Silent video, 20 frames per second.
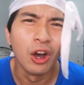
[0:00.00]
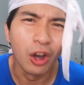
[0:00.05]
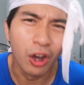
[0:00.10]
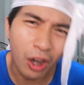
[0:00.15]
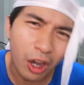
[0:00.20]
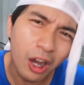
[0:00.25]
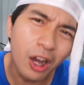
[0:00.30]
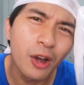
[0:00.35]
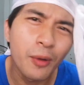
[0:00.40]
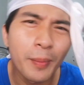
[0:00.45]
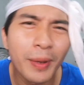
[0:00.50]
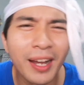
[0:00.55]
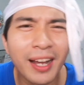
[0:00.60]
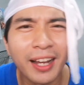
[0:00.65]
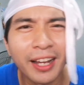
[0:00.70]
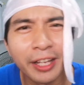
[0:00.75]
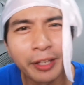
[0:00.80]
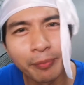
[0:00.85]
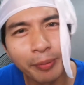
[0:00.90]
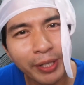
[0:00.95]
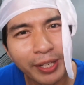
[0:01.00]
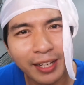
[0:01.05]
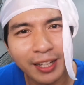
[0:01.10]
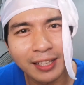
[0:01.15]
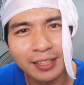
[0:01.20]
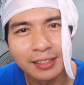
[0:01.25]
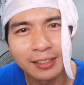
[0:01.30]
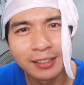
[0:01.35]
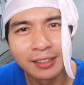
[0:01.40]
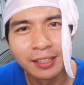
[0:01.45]
Oh, mga
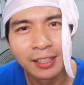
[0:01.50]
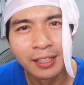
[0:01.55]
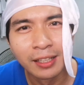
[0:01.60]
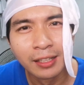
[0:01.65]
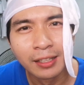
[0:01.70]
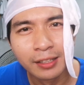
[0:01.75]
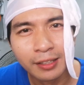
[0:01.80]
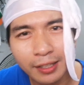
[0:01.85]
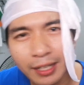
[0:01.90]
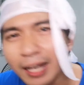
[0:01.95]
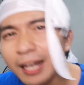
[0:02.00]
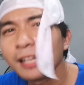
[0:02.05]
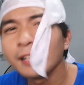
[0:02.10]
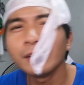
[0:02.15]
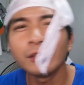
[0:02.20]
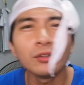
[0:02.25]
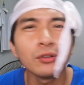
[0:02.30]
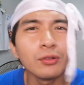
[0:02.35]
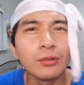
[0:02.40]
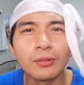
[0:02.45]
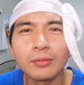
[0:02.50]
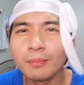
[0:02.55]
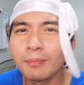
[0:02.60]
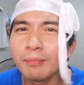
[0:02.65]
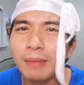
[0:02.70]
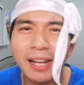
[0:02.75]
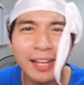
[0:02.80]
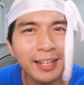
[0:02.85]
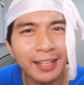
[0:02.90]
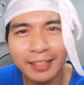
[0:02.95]
kaibigan. Yan yung
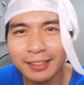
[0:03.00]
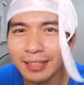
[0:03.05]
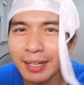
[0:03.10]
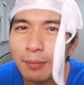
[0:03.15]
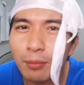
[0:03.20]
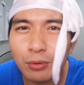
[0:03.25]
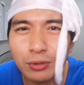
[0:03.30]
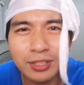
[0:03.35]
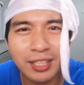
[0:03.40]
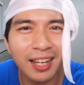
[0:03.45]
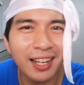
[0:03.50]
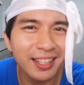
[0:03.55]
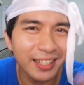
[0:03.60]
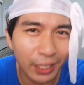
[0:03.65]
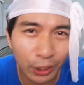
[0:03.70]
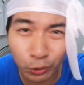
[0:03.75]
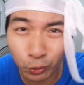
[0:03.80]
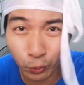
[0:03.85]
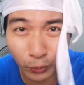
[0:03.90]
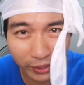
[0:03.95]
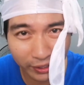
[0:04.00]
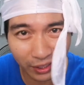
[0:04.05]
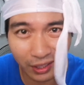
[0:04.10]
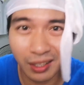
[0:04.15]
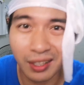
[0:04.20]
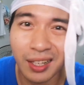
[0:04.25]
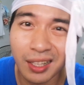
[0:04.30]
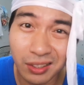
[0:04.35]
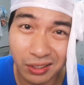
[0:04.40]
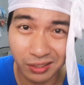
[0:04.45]
makikita mo sa kanyang
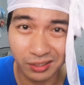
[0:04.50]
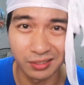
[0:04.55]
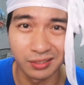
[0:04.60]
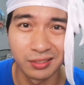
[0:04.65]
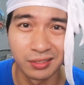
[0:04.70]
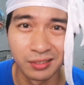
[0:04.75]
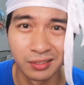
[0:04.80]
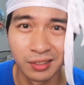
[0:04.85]
Twitter ngayon.